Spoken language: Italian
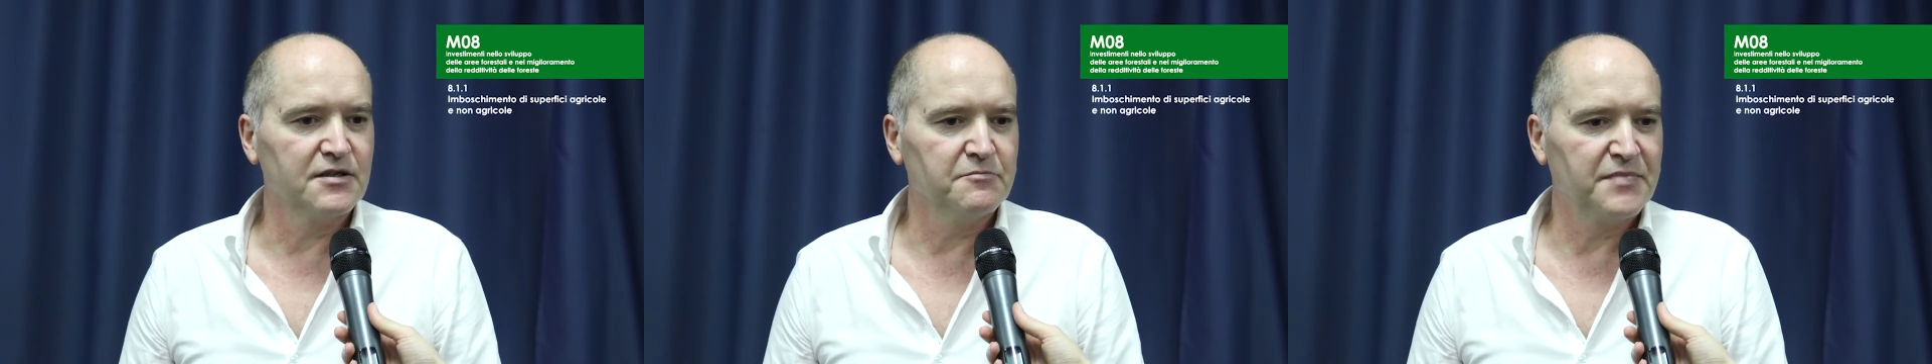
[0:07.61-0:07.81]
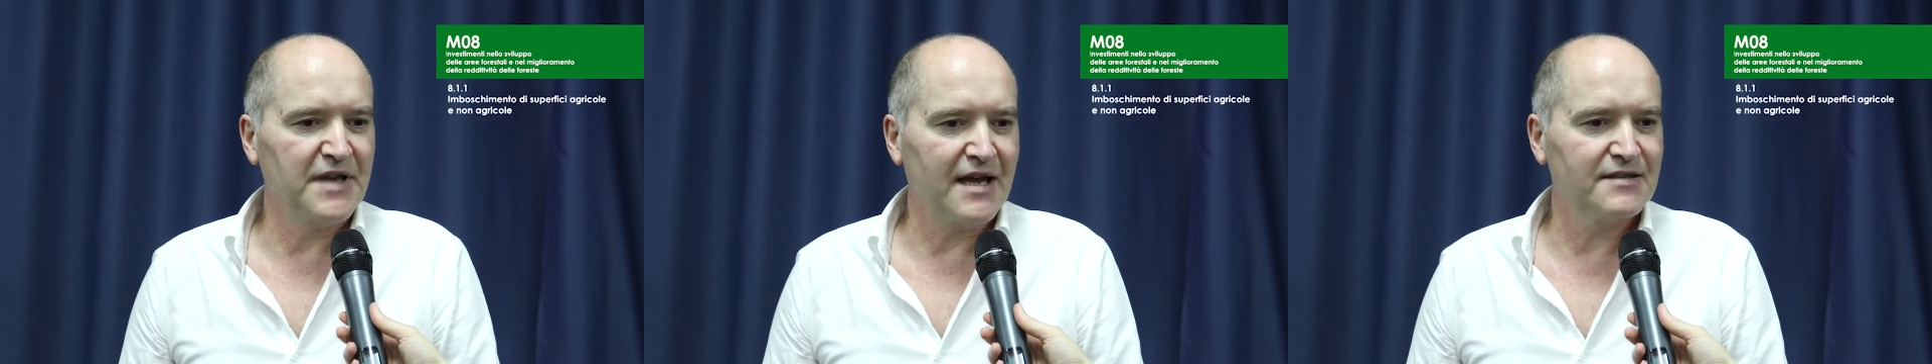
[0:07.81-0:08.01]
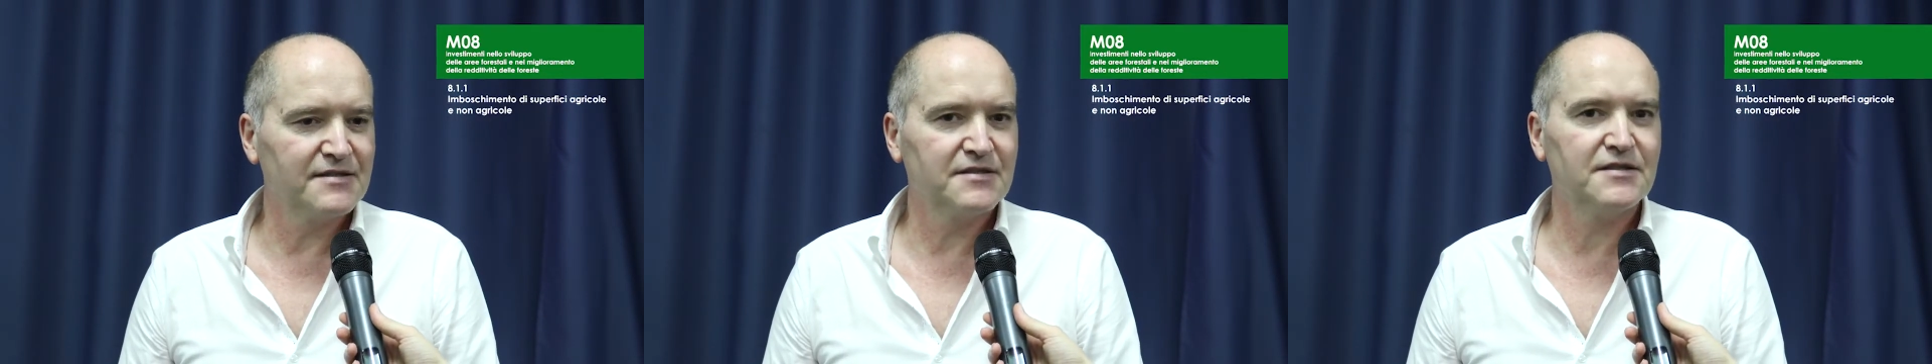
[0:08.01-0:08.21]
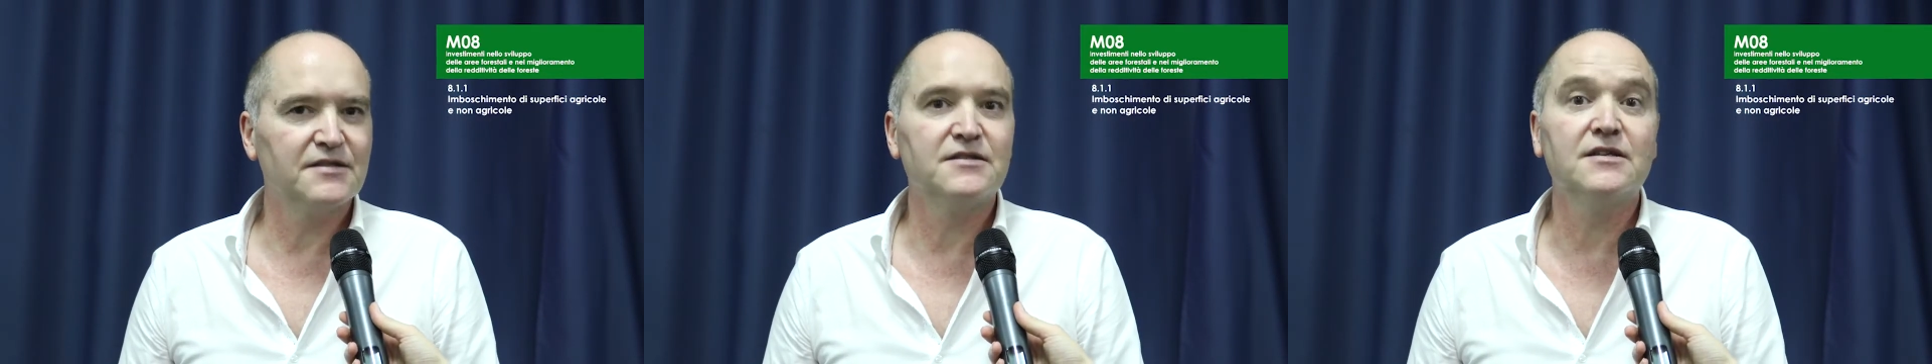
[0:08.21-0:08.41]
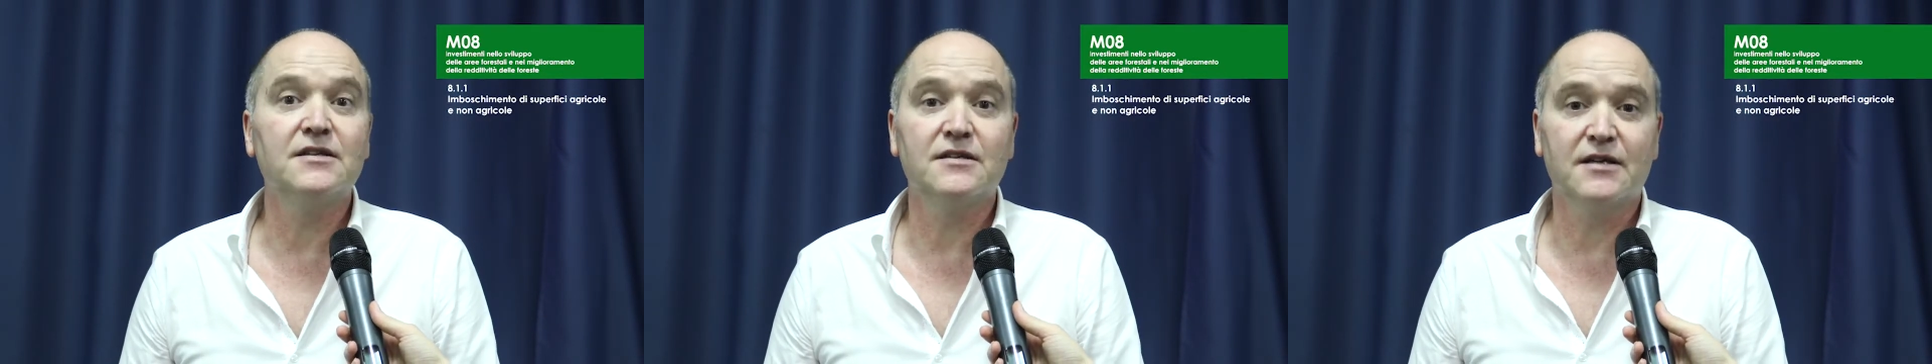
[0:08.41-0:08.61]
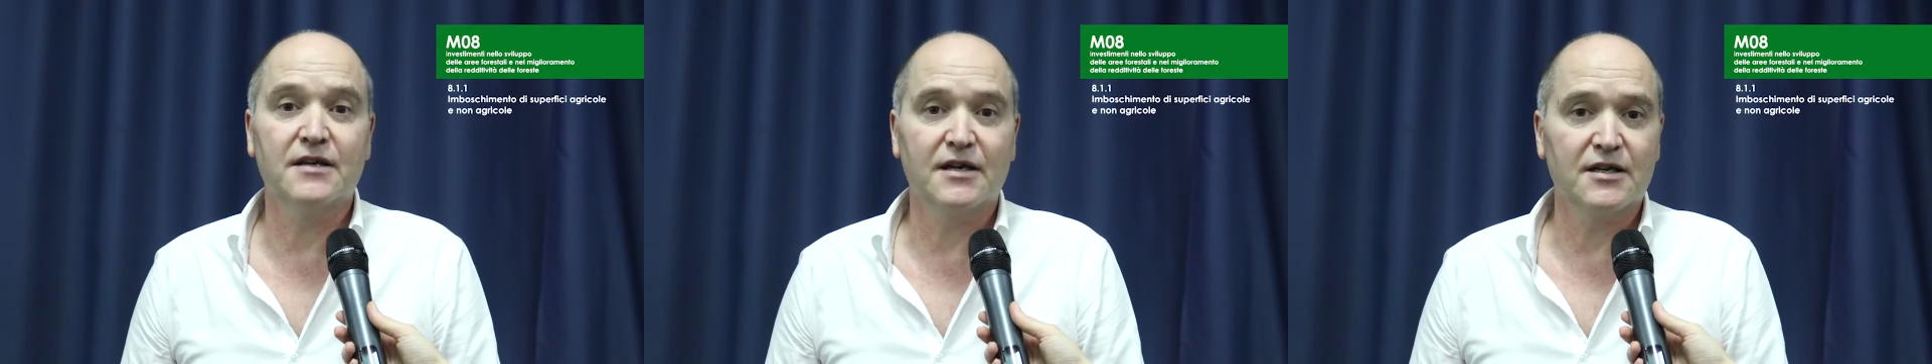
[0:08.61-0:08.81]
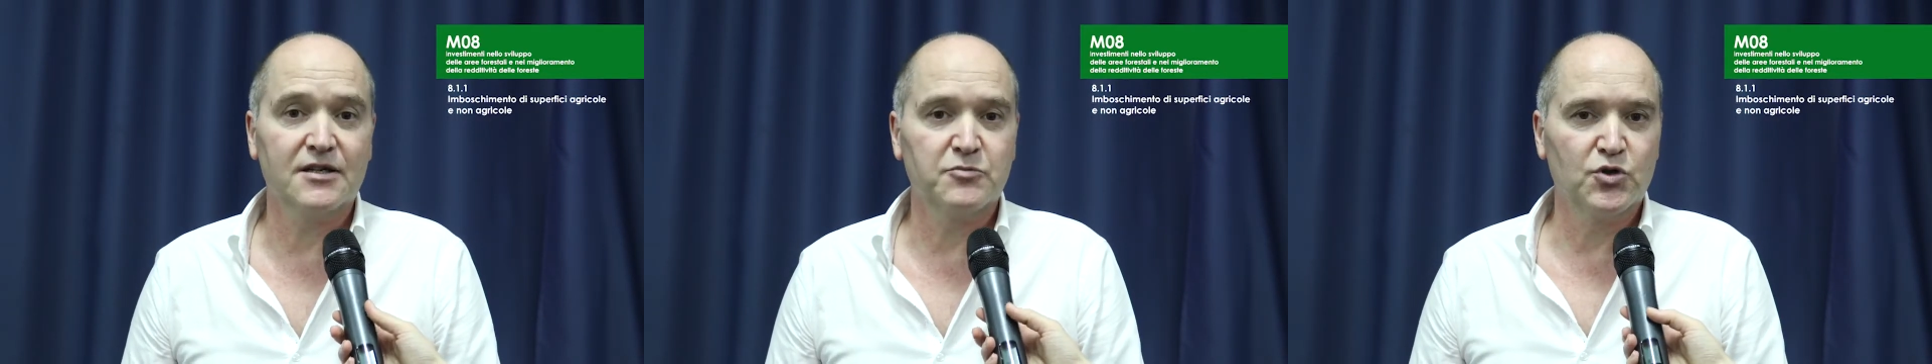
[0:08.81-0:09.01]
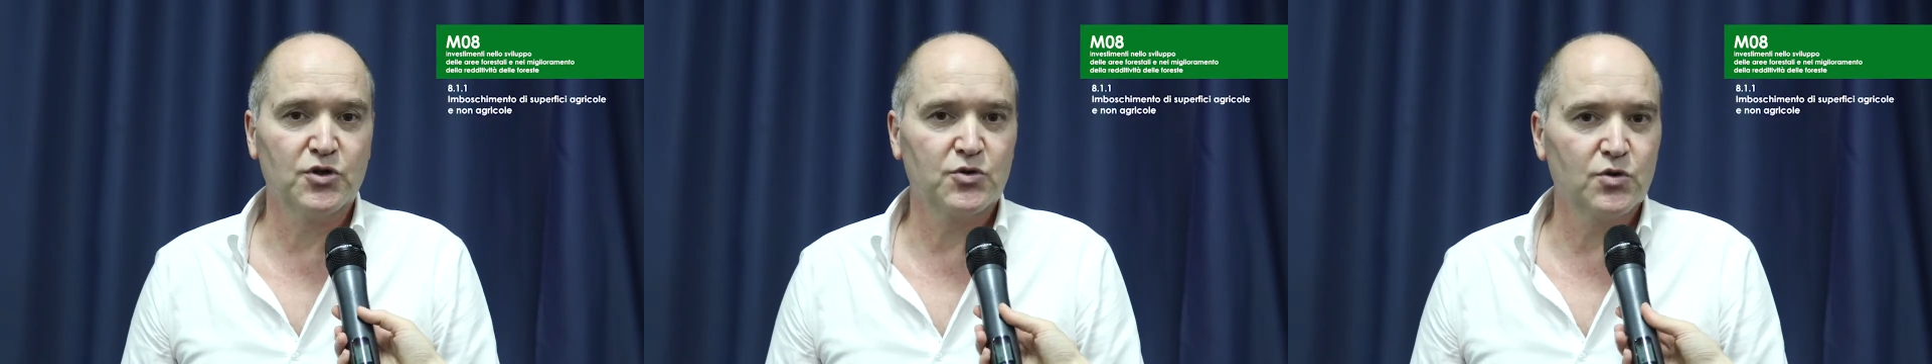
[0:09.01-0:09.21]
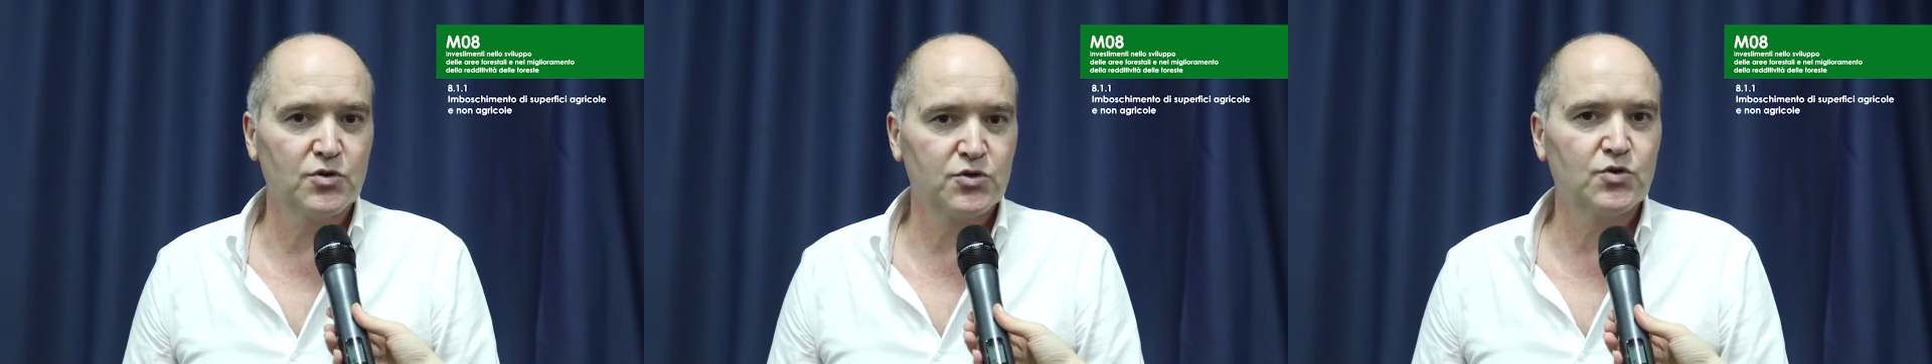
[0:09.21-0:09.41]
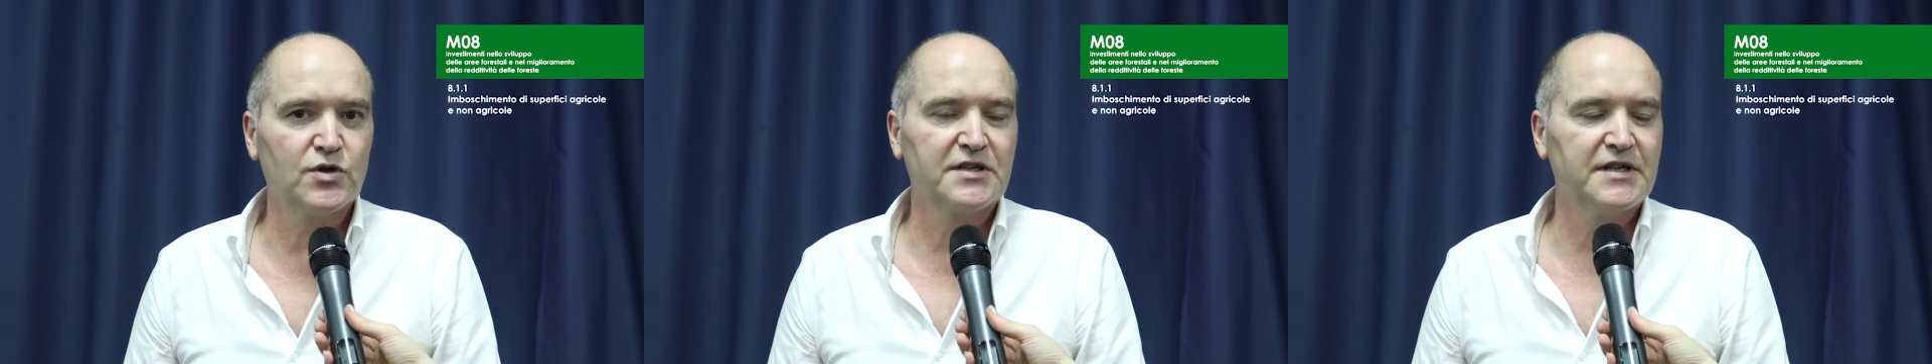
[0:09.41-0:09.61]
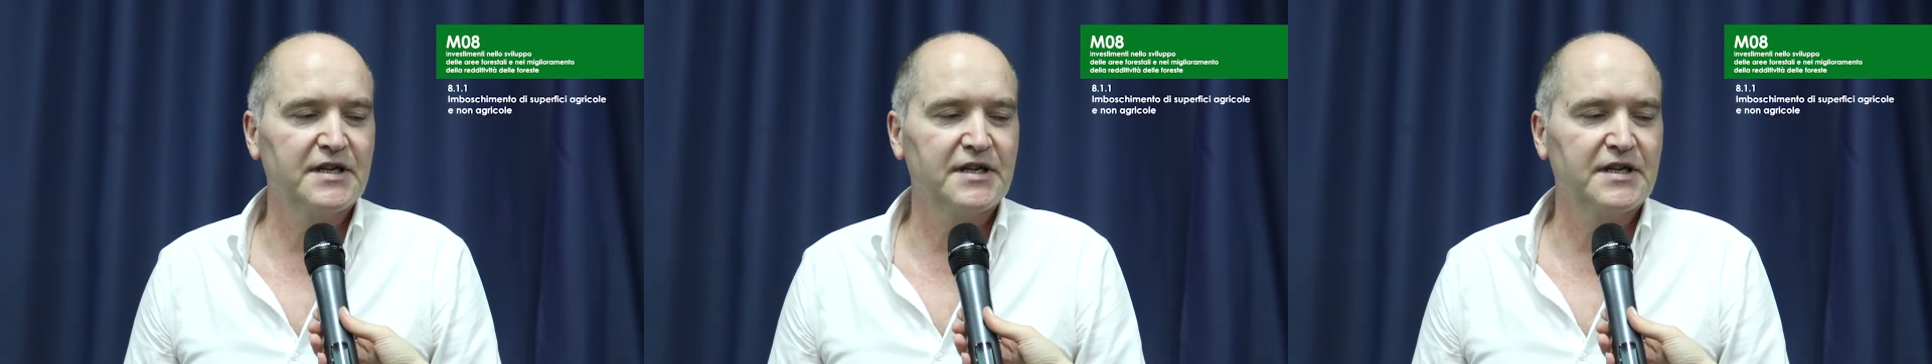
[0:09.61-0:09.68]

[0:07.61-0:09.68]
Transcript: impianti di arboricoltura